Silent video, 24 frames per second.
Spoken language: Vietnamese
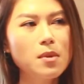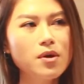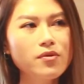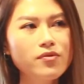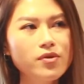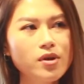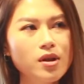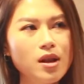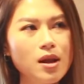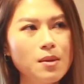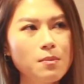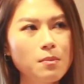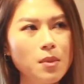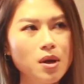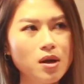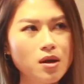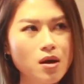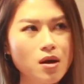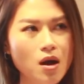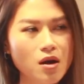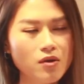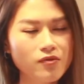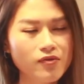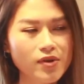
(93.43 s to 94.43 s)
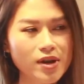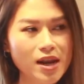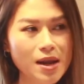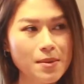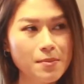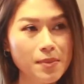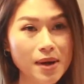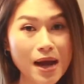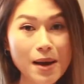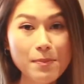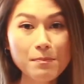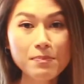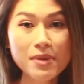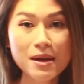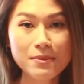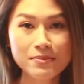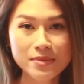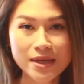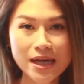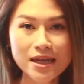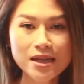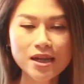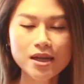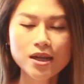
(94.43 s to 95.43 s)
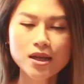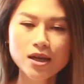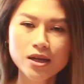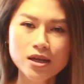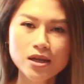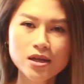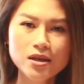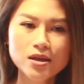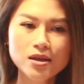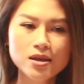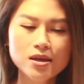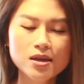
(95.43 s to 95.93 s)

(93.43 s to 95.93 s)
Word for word: bởi vì là mình cần phải làm gấp làm nhanh để đi đi